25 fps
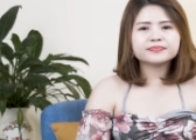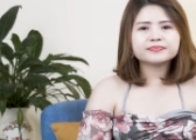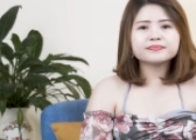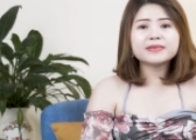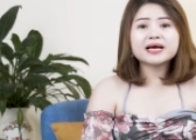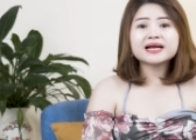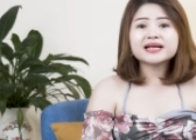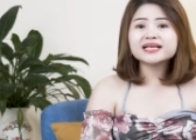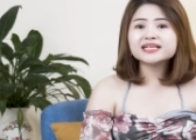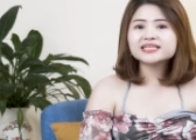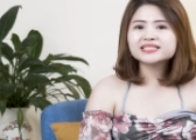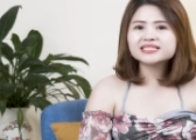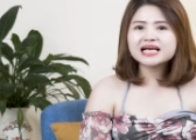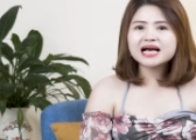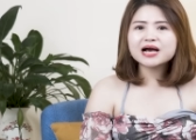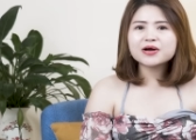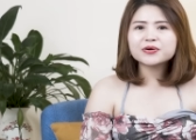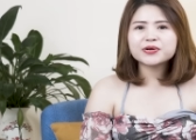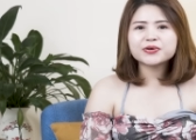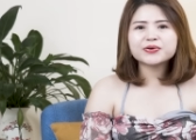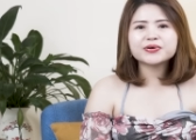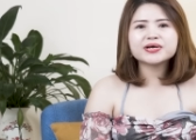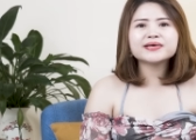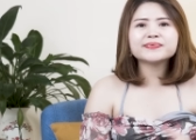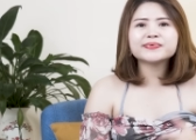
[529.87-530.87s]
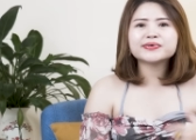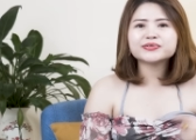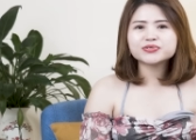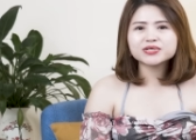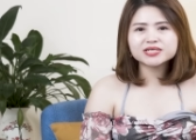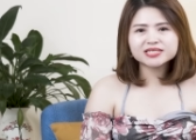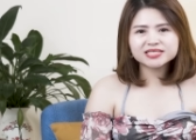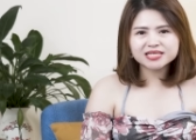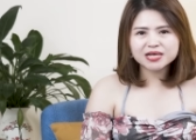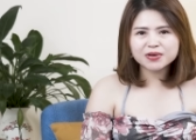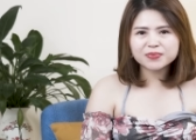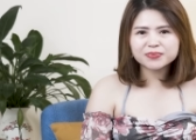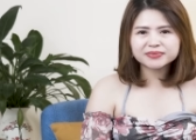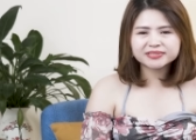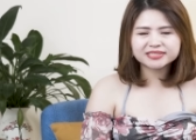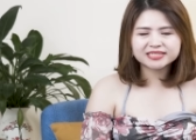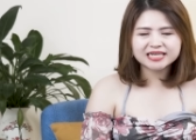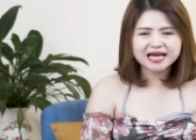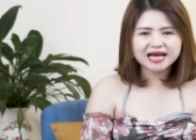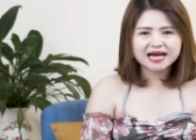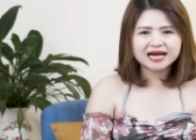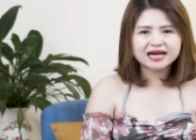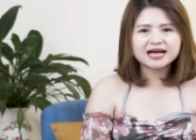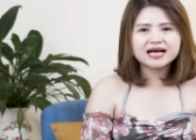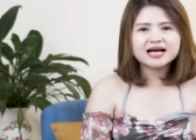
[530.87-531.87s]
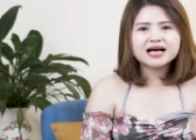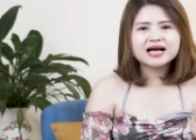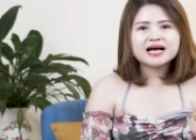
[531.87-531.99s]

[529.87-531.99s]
bạn nghĩ sao nếu khi mà xuất xong chàng